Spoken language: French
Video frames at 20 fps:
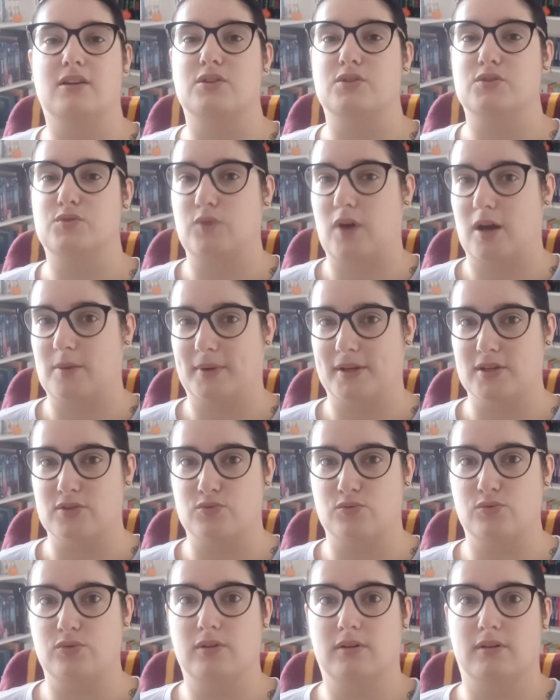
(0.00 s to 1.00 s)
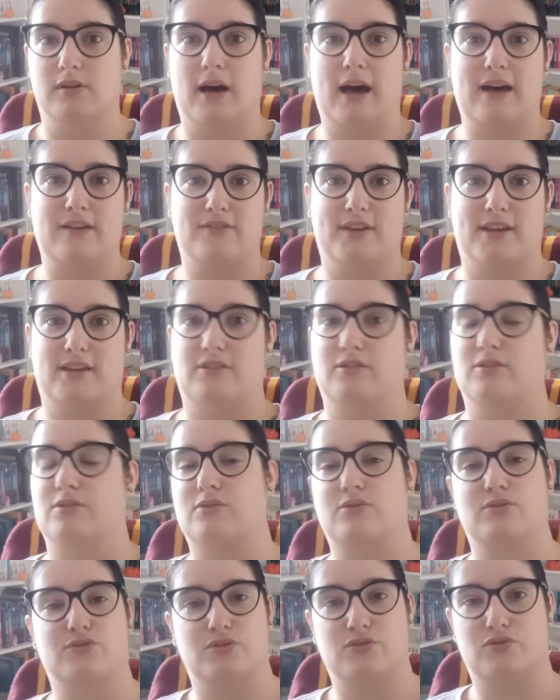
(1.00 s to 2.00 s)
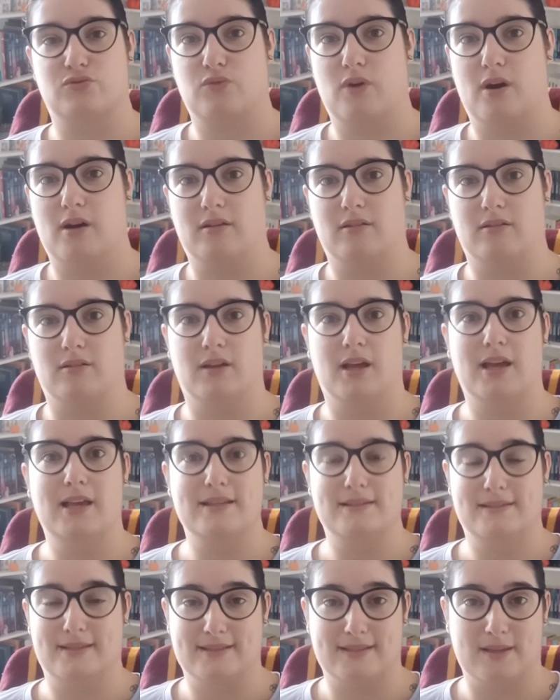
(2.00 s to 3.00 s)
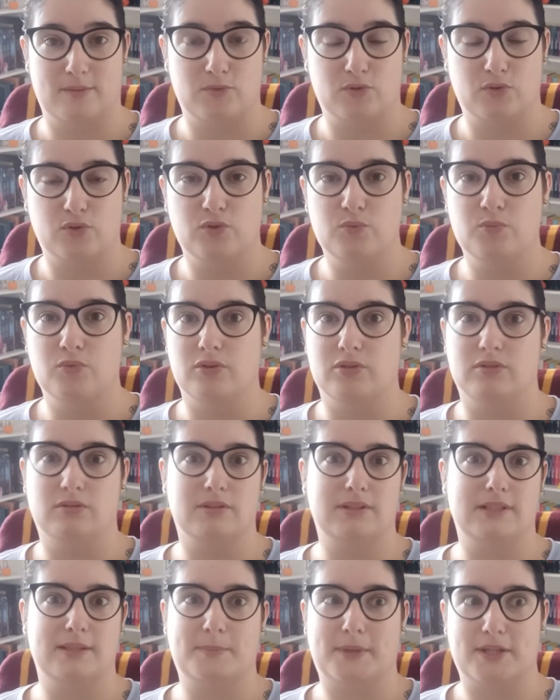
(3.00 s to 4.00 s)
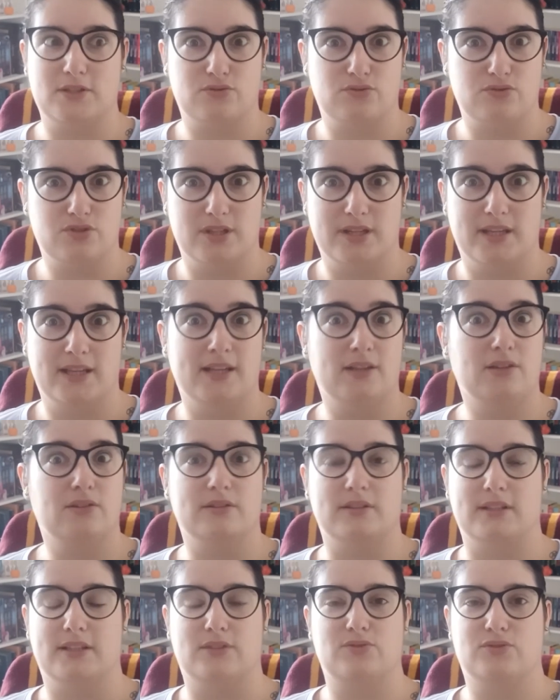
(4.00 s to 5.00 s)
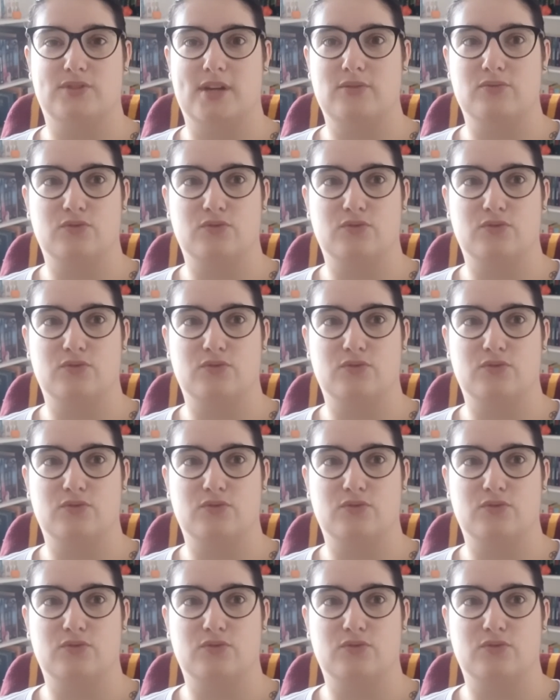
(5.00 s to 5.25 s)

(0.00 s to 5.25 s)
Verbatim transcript: jour après jour avec que ce soit ses symptômes, les préjugés et tout ça.